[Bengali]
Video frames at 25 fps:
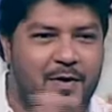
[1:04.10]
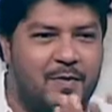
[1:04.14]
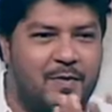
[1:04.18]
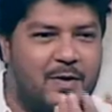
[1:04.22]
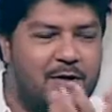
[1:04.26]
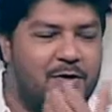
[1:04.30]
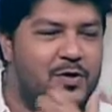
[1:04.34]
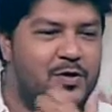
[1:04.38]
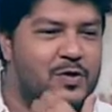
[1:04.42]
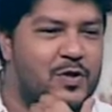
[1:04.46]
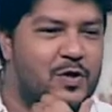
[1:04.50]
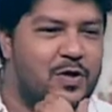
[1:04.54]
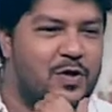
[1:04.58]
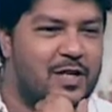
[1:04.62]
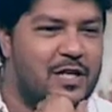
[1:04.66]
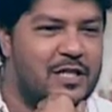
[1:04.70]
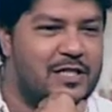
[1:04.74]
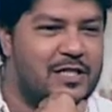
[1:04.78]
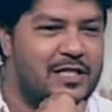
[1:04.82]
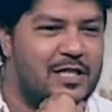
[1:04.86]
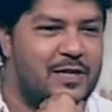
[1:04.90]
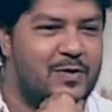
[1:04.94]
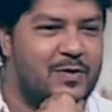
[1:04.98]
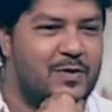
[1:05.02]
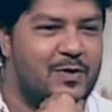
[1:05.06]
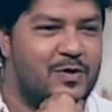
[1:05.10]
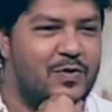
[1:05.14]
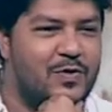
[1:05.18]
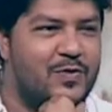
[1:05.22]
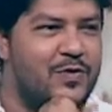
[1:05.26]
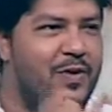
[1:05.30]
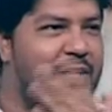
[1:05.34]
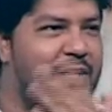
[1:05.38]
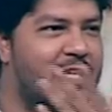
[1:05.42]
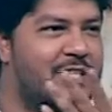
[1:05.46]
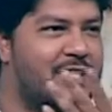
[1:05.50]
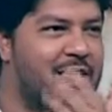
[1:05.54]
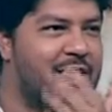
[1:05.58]
মাত্র যখন আসছিলাম তখন খুব
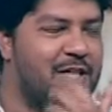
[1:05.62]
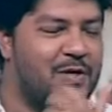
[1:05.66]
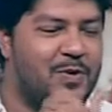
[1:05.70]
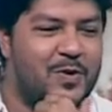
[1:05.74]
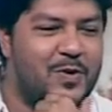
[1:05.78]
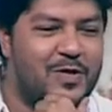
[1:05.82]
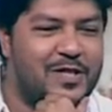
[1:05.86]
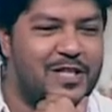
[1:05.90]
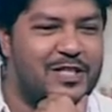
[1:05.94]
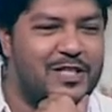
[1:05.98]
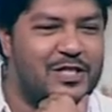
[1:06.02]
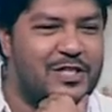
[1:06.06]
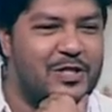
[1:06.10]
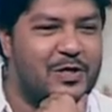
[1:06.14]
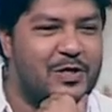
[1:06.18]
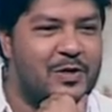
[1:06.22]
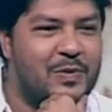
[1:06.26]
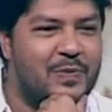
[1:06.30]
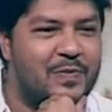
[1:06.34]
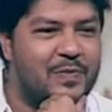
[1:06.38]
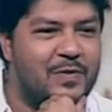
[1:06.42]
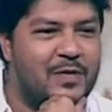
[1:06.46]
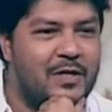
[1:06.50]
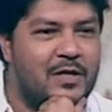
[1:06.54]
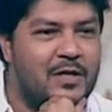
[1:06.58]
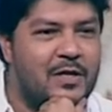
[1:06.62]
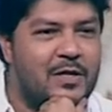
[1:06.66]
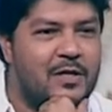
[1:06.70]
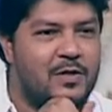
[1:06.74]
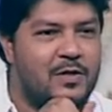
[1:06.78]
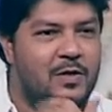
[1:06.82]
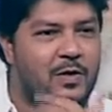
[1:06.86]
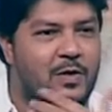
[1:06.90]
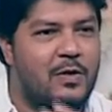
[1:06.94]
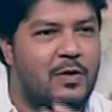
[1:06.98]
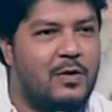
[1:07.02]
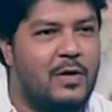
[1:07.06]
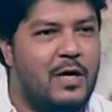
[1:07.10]
ফ্যান্টাসি একটা ওয়েদার ছিল সো
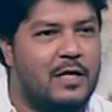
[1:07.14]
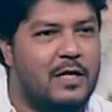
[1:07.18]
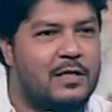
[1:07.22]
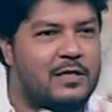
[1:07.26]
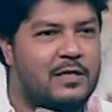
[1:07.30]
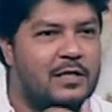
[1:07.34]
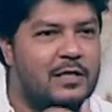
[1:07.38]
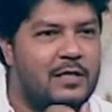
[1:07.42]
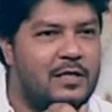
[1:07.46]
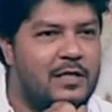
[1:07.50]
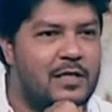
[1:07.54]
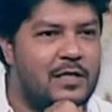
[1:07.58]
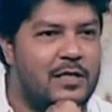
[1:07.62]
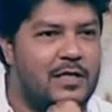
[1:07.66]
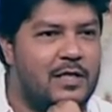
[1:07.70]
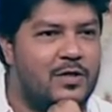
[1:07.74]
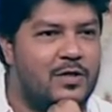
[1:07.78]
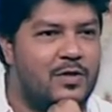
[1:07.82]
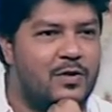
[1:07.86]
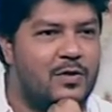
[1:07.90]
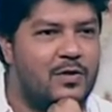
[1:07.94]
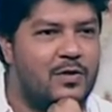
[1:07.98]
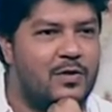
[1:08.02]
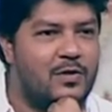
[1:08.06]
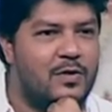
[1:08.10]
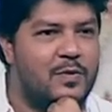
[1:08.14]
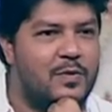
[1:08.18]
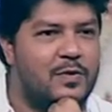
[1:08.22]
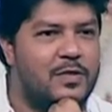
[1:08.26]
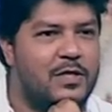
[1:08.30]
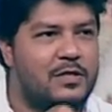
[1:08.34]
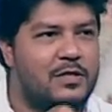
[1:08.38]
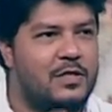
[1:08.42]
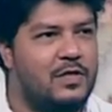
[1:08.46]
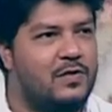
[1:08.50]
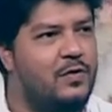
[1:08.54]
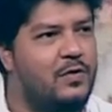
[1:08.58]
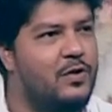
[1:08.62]
আজকের দিনটা যখন খুব
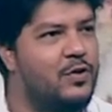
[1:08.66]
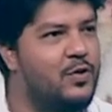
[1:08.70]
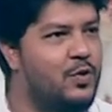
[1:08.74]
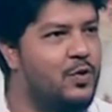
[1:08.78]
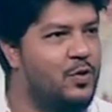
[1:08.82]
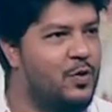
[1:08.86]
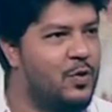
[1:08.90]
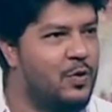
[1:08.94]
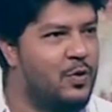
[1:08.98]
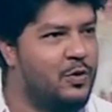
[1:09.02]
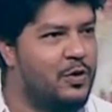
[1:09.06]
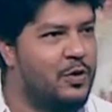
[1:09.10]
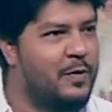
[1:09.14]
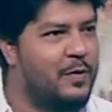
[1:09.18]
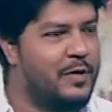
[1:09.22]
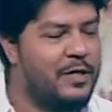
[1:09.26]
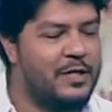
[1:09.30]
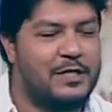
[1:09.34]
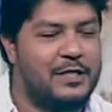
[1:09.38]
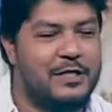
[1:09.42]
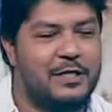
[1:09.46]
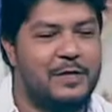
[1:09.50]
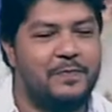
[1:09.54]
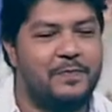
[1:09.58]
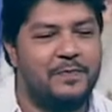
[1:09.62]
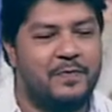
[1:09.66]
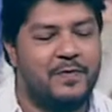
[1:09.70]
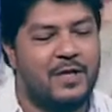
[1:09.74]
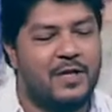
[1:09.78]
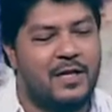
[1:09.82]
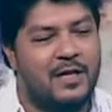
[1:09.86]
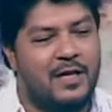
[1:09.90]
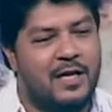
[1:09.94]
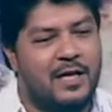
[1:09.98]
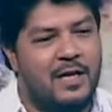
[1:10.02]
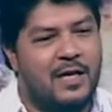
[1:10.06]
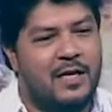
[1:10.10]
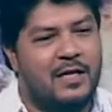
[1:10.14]
সাকসেসফুলি শুরু করতে পেরেছি
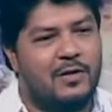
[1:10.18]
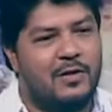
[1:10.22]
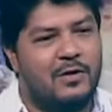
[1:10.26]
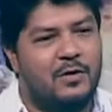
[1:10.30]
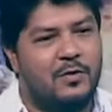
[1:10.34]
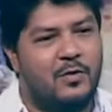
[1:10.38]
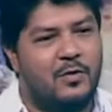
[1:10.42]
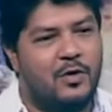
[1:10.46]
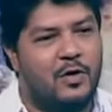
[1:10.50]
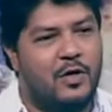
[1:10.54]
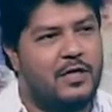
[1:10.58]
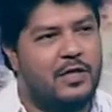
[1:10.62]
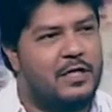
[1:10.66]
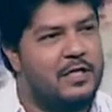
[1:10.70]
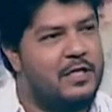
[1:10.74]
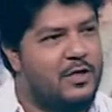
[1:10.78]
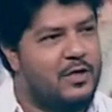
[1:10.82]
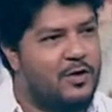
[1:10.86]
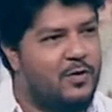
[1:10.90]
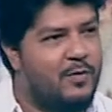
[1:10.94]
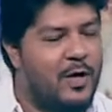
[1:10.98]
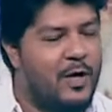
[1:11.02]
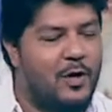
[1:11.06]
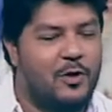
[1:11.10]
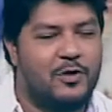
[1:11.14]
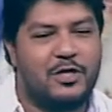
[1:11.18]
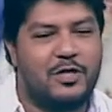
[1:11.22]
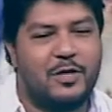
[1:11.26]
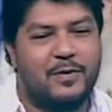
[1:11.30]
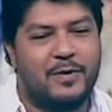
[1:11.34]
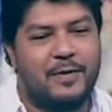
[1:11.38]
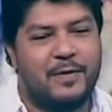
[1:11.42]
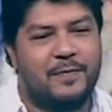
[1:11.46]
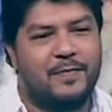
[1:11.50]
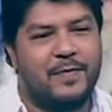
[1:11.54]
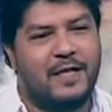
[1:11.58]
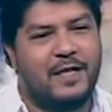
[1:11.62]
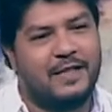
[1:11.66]
তো মনে হয় দিনটা খুব ভালো যাবে
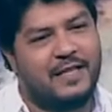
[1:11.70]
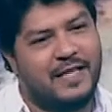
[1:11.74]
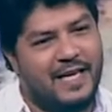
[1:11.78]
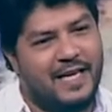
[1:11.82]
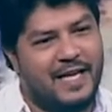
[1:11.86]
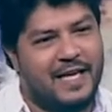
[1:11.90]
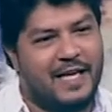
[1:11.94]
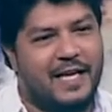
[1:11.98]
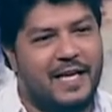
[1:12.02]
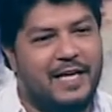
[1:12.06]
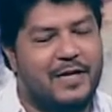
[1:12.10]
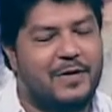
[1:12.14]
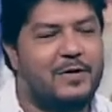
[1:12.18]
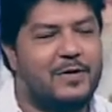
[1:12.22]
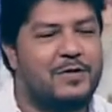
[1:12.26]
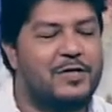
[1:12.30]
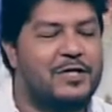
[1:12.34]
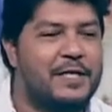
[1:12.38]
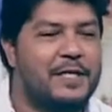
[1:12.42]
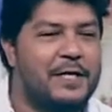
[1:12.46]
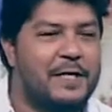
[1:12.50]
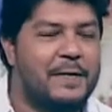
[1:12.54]
দেন এগেন হচ্ছে